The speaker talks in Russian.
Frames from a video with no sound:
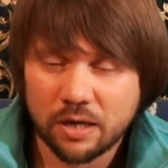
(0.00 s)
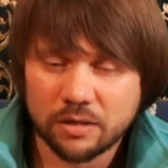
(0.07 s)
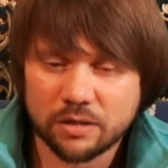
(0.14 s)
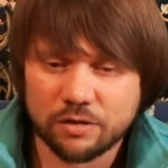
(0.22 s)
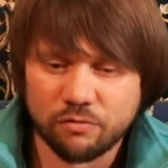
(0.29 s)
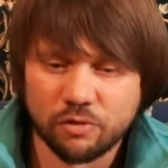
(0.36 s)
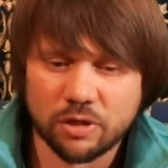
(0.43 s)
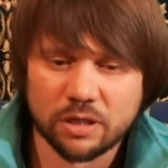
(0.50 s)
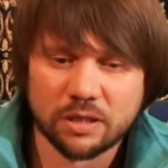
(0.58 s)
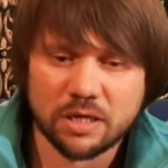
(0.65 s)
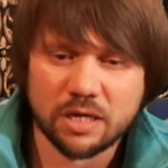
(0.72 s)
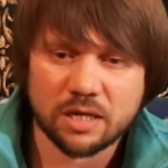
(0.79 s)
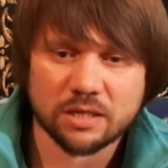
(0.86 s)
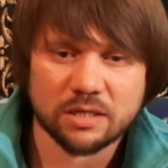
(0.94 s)
Сегодня ты
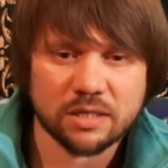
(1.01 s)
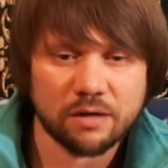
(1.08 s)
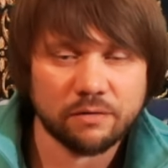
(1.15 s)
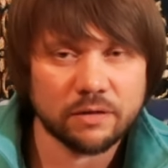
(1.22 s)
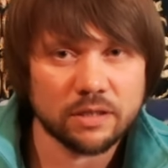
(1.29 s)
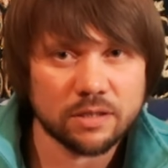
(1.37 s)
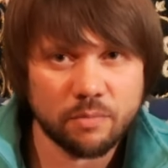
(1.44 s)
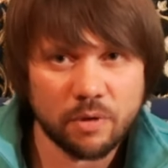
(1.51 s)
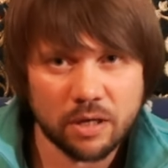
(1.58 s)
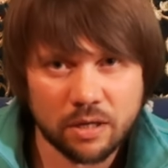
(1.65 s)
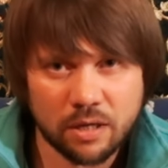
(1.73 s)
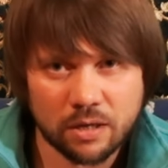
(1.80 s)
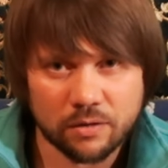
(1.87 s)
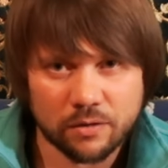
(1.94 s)
есть, завтра тебя
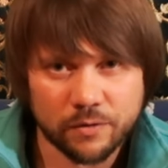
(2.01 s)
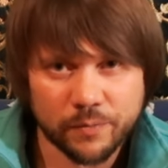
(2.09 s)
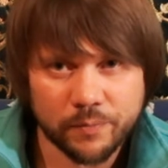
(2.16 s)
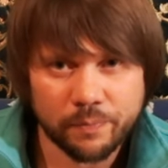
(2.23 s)
нет.